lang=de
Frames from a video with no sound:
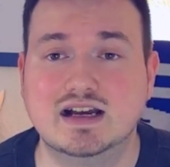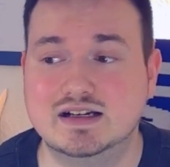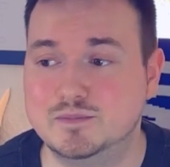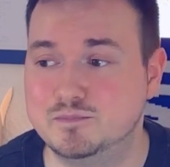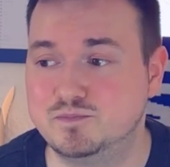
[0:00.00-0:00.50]

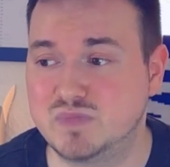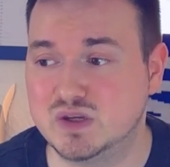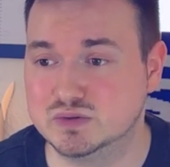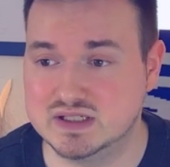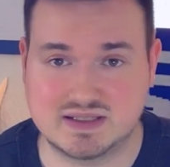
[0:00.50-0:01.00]
Ähm,
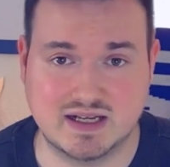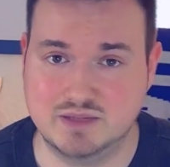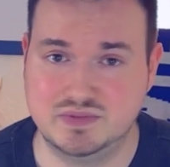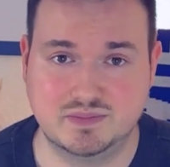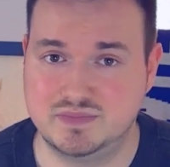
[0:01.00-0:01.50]
und
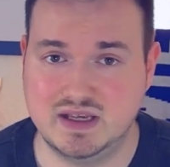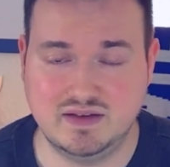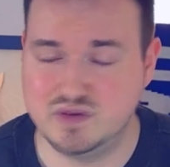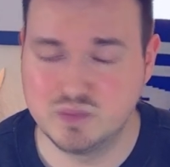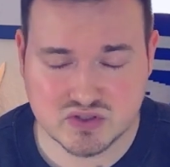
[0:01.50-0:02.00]
deshalb,
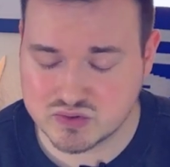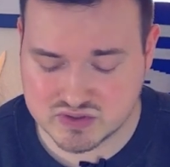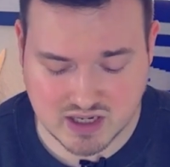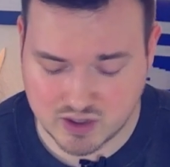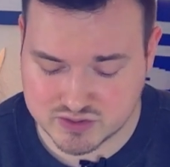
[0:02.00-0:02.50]
wir müssen
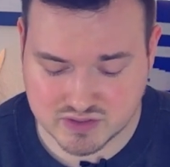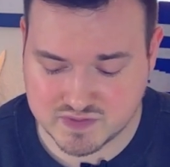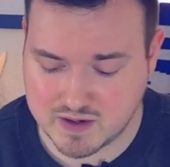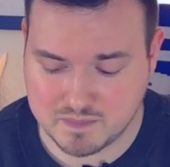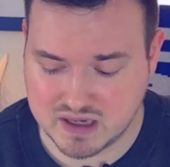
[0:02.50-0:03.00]
unsere
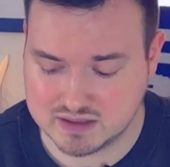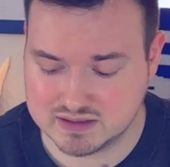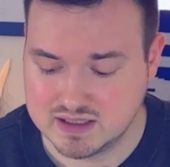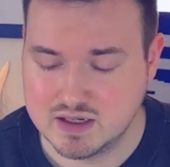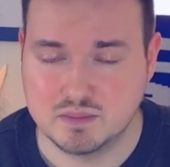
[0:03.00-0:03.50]
Hausaufgaben
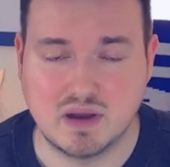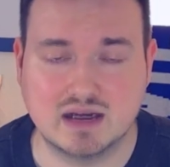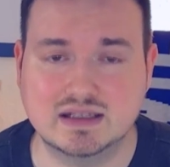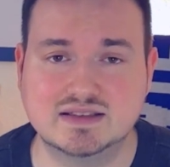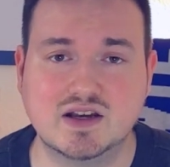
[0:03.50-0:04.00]
machen
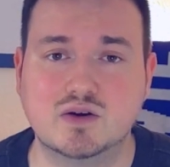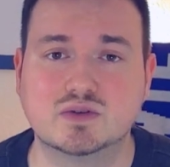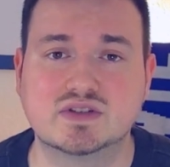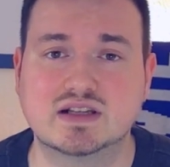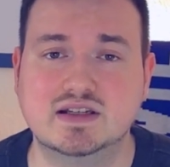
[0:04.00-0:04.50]
Marc Lettau,
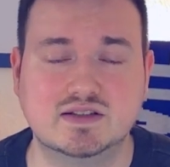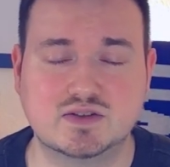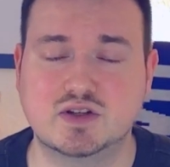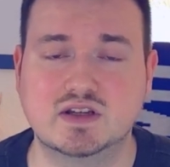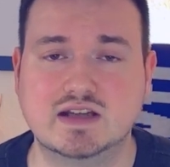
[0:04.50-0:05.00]
unser
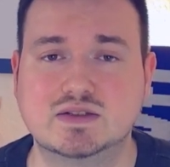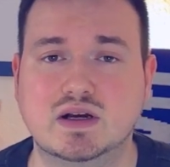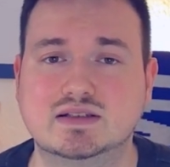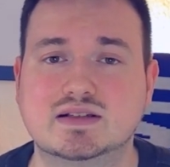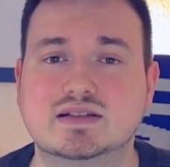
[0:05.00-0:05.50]
technischer
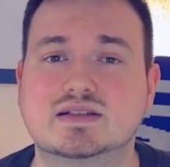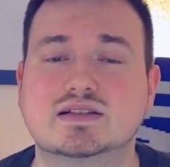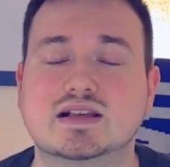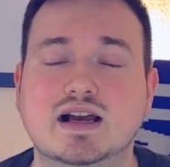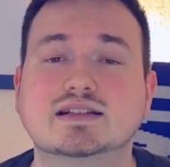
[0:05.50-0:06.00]
Direktor, hatte es
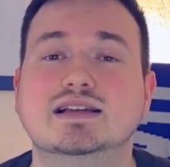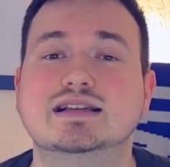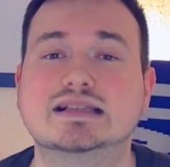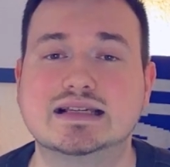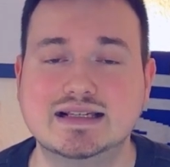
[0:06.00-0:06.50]
gesagt,
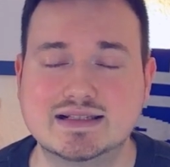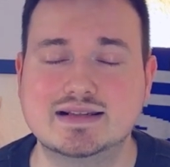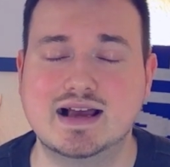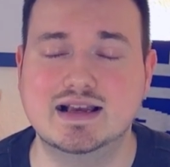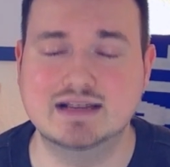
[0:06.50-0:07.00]
es
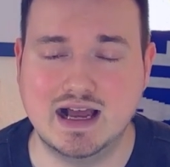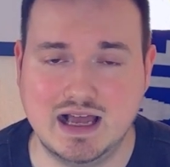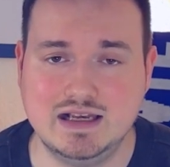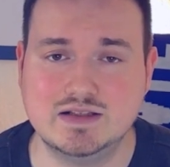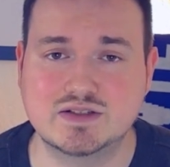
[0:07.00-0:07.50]
ist ein
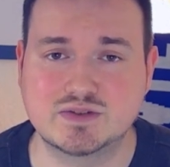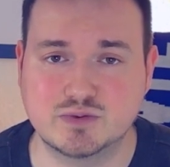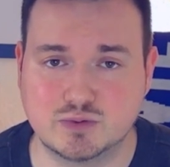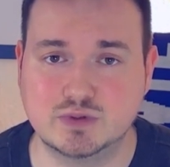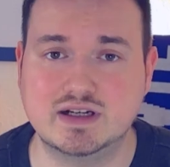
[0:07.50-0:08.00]
Alles-
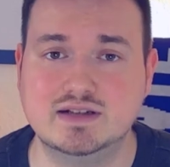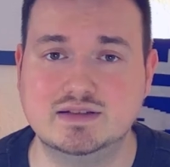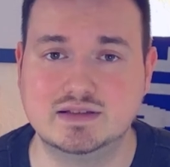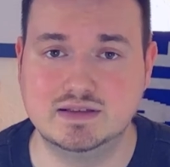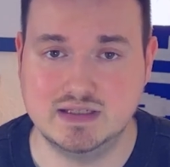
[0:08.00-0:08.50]

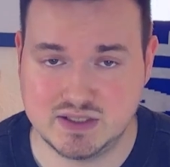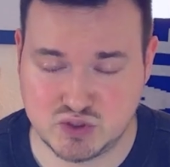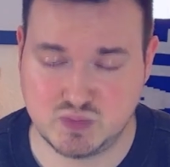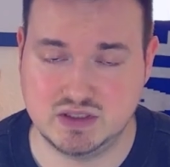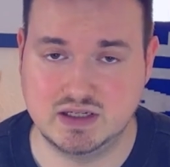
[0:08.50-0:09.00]
oder
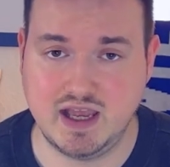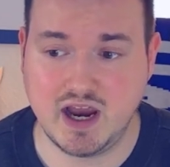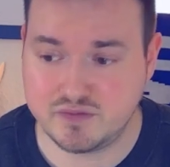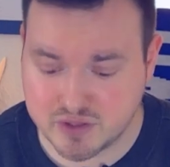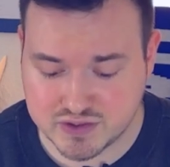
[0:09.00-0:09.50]
Nicht-Spiel.
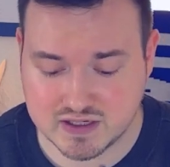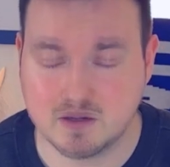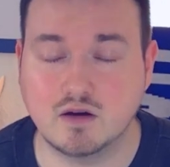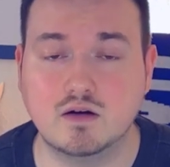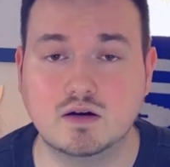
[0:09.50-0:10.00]

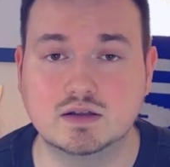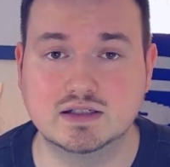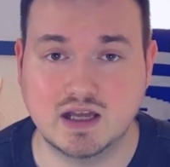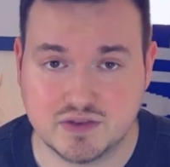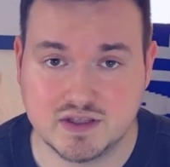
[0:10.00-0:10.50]
Everything or
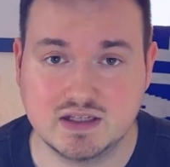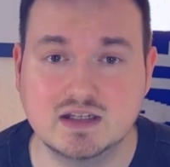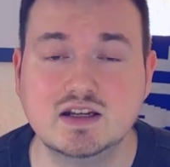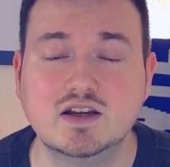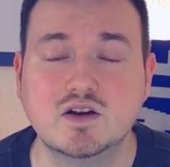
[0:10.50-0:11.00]
nothing.